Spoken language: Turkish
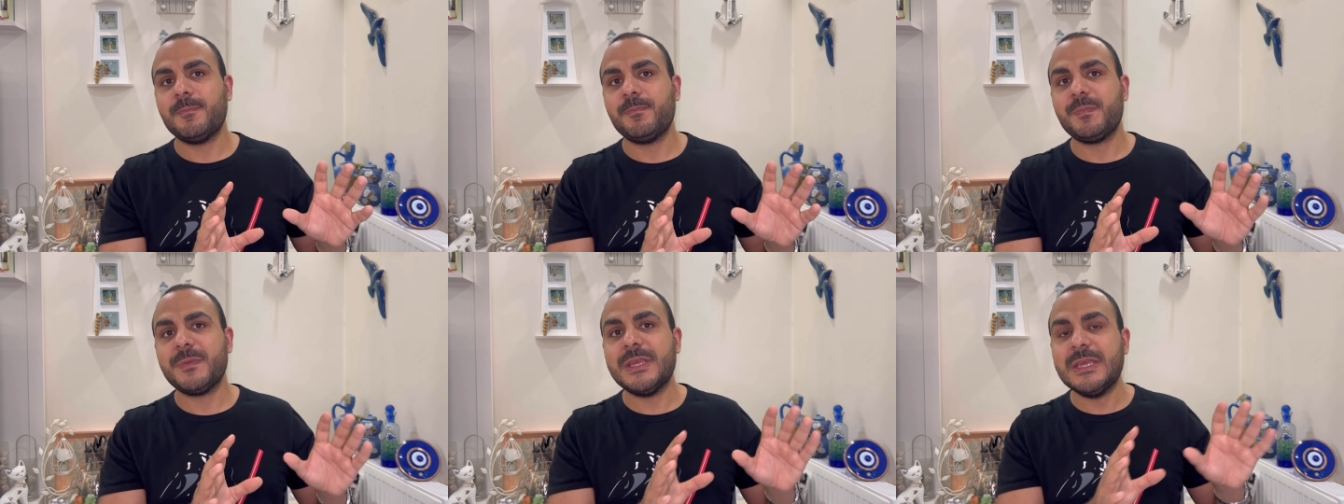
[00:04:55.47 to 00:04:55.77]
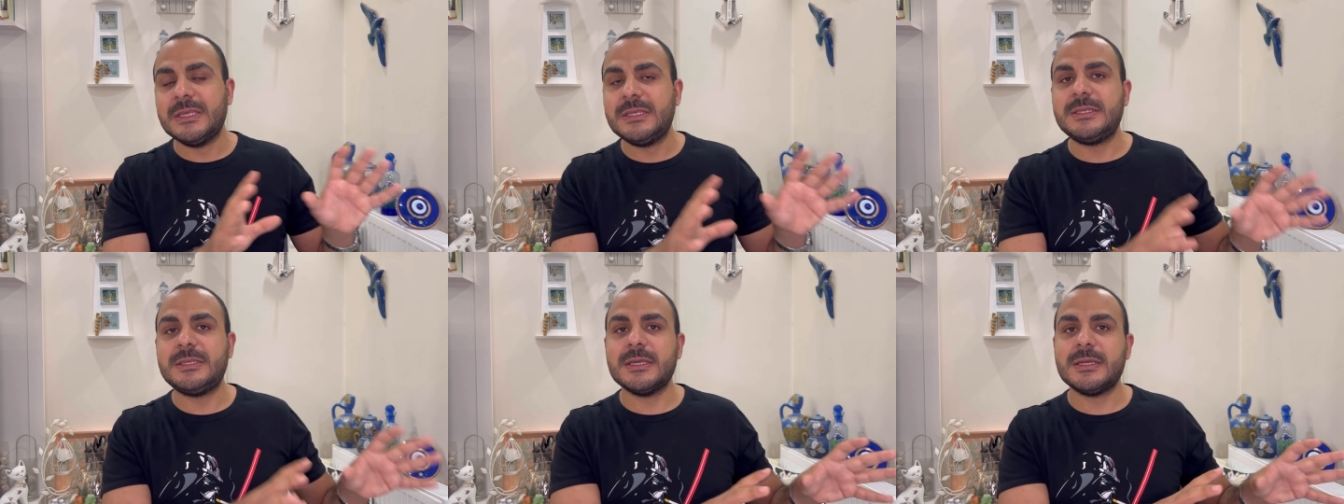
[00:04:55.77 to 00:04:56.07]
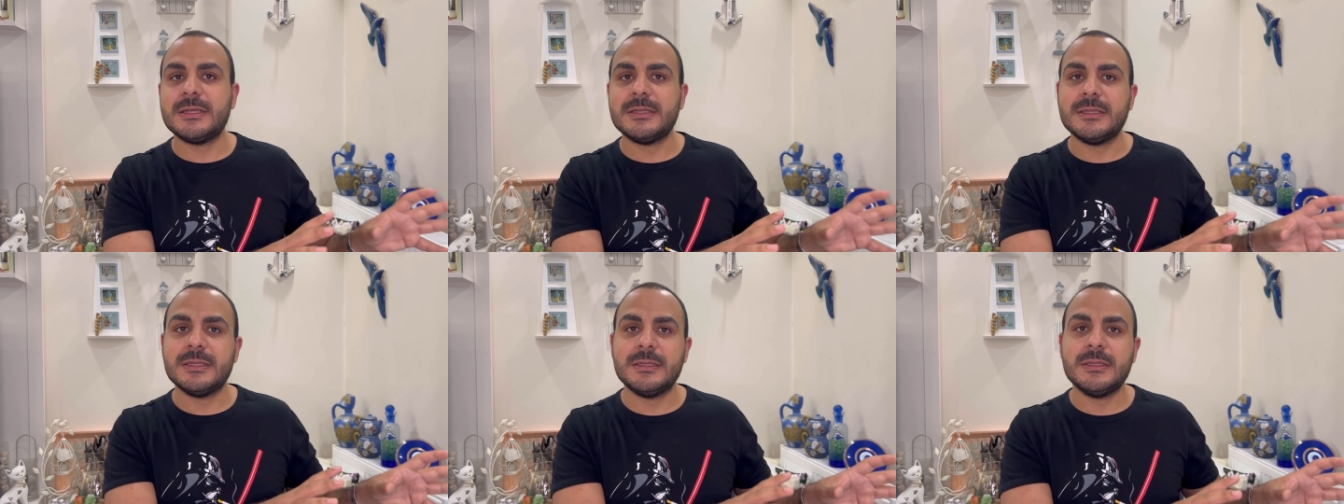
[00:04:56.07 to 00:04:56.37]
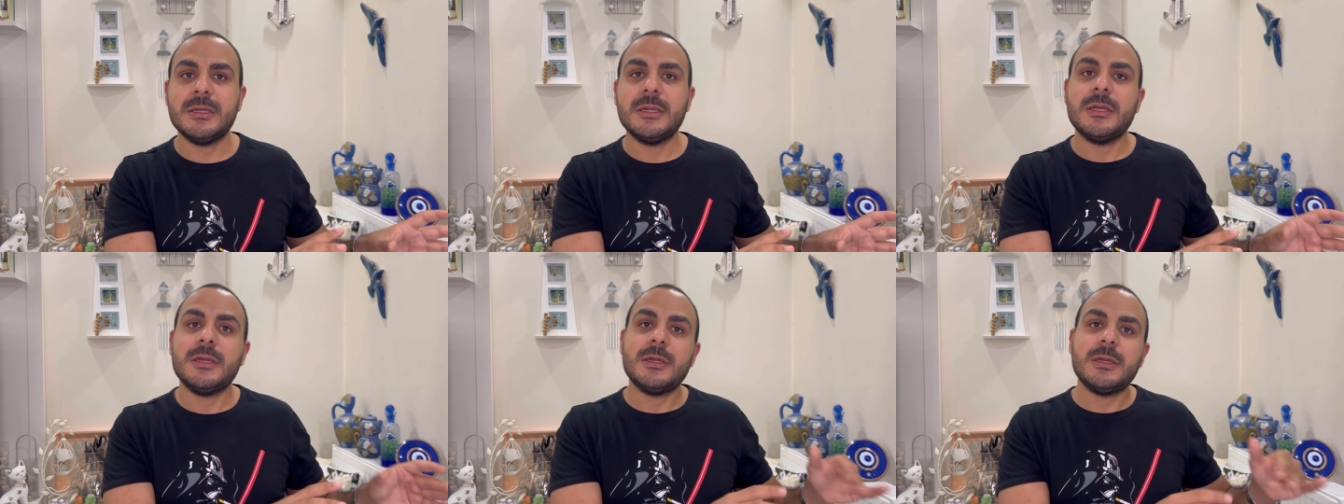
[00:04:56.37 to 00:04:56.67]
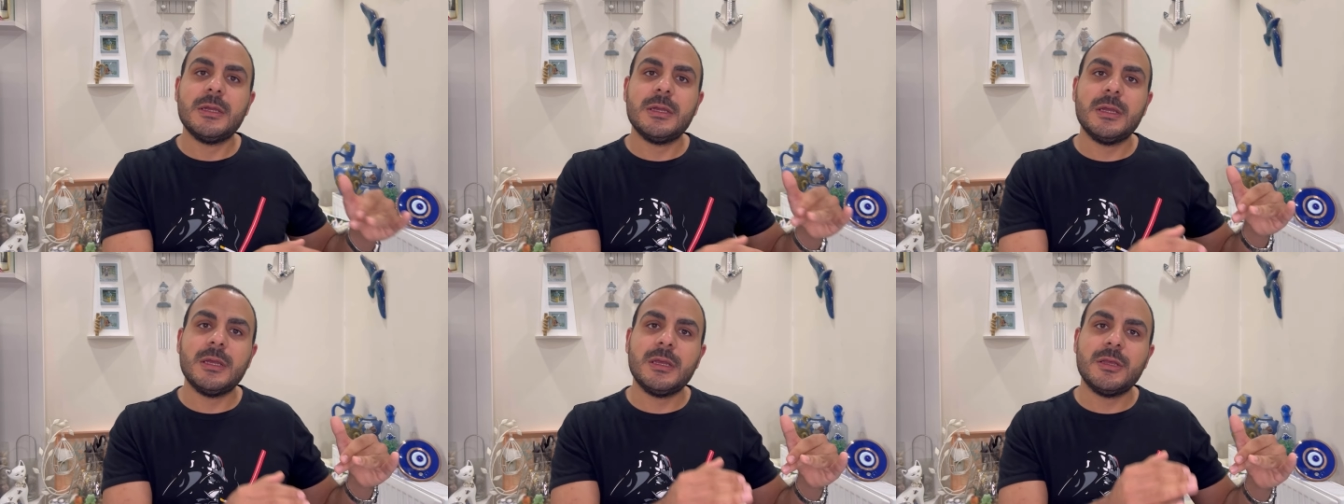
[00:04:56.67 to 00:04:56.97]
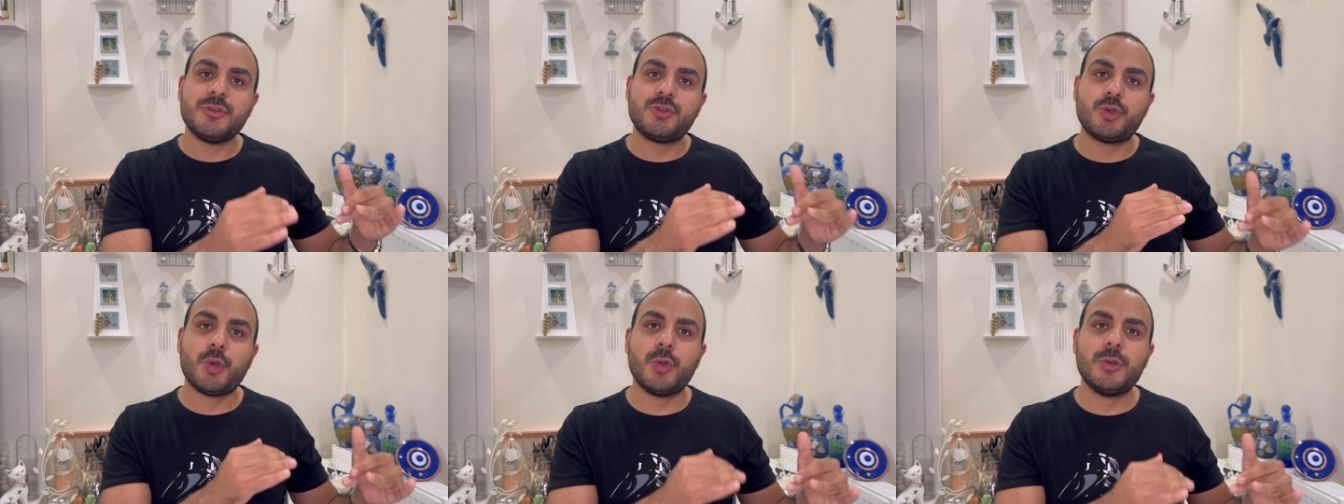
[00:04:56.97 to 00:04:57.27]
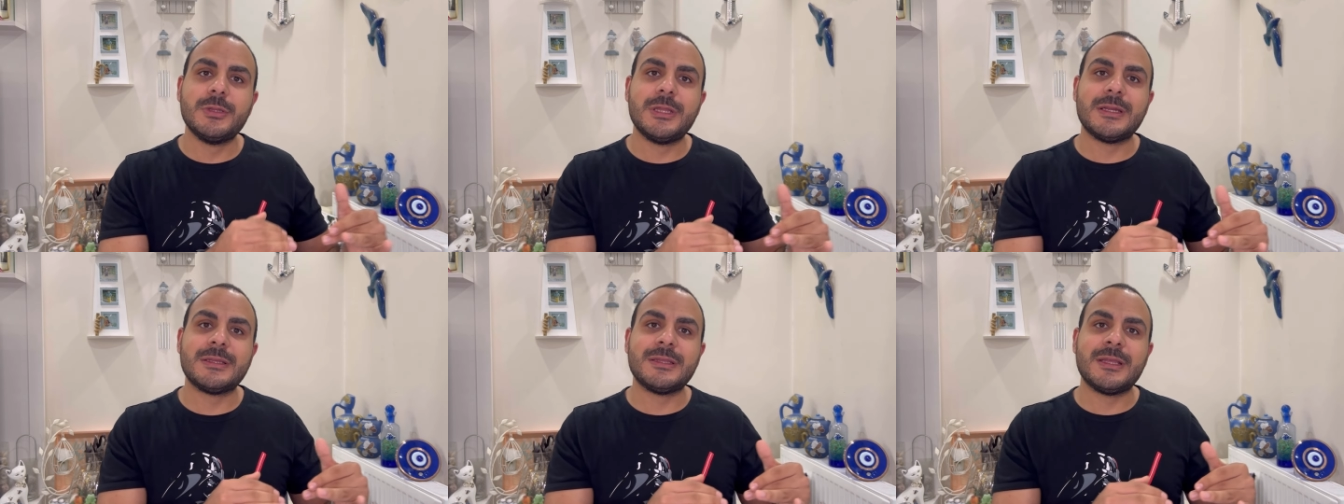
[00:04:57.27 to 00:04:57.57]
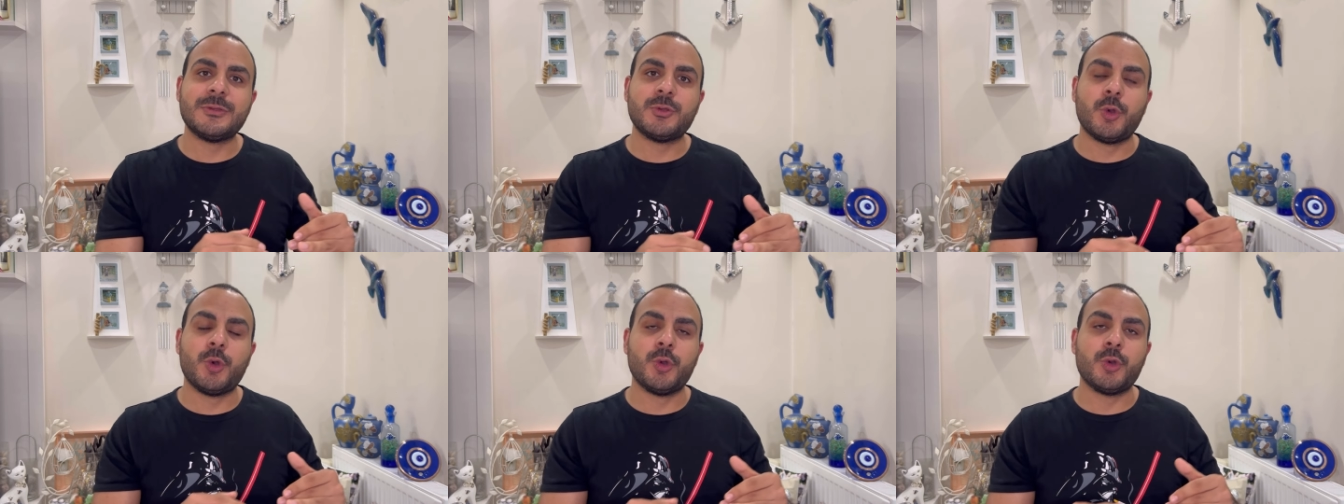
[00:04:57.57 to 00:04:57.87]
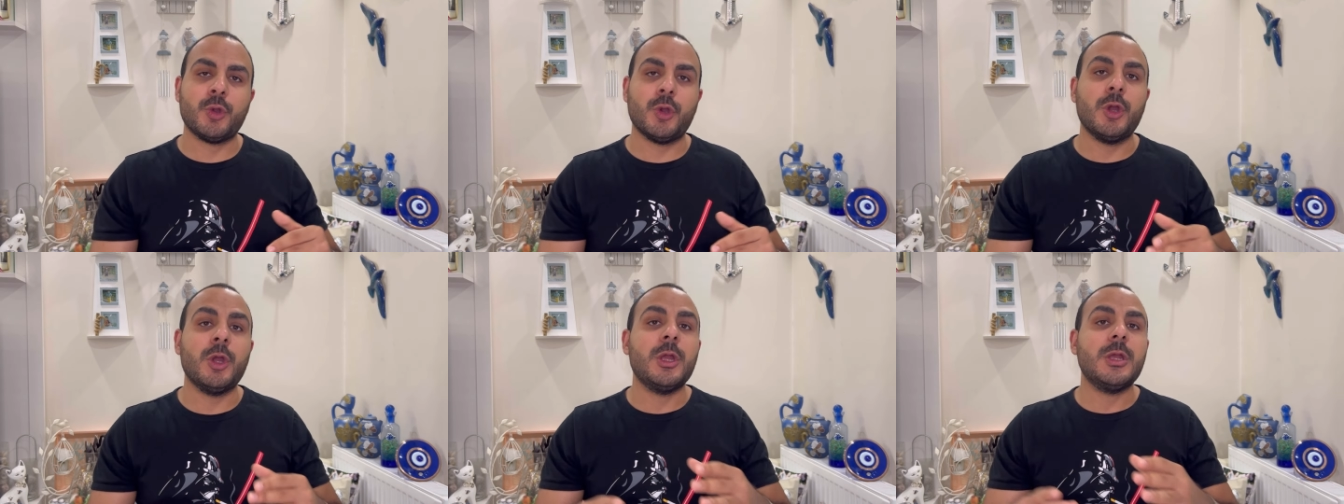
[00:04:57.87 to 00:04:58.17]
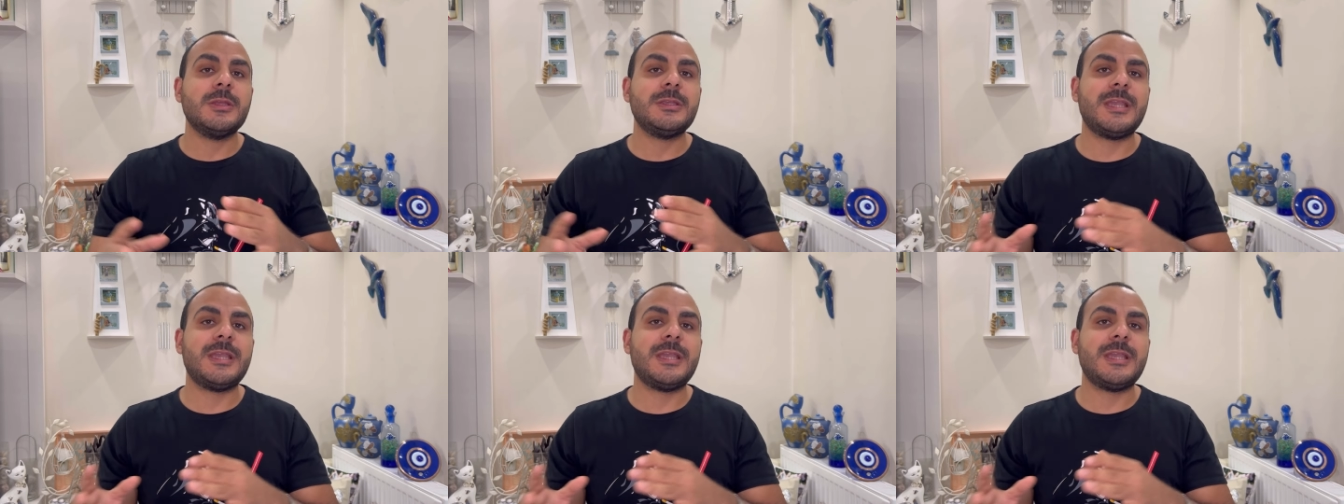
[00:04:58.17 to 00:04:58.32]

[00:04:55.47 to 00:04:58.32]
İlk yarının e, sonlarına doğru